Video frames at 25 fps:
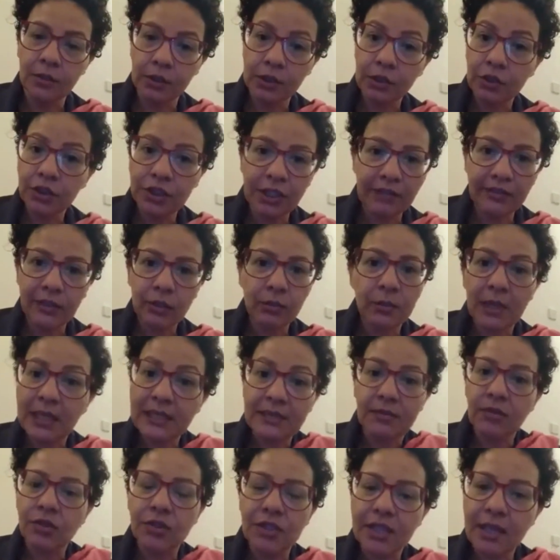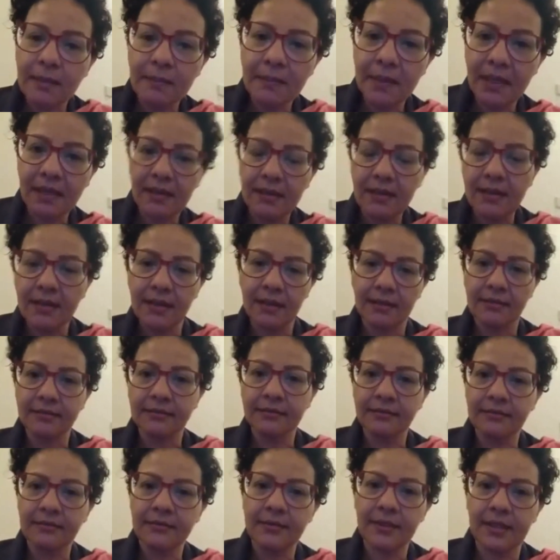Quando eu estava no Brasil, eu sempre
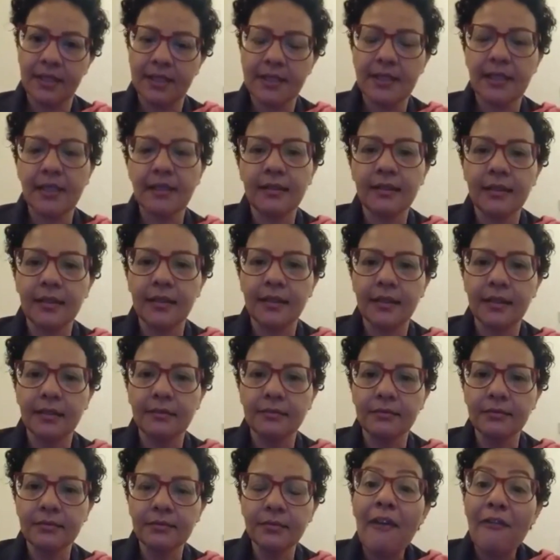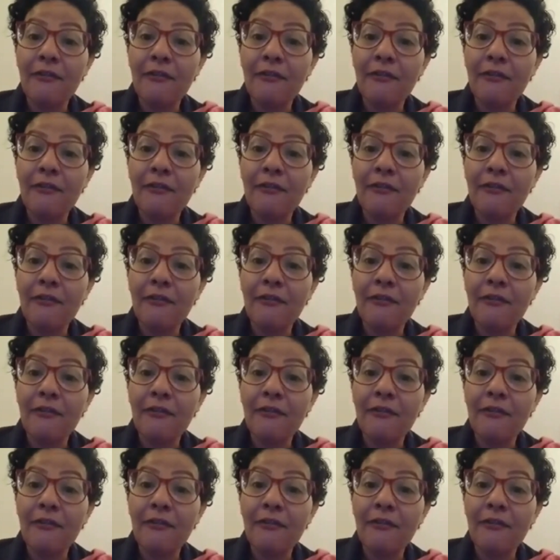ia a Sertânia.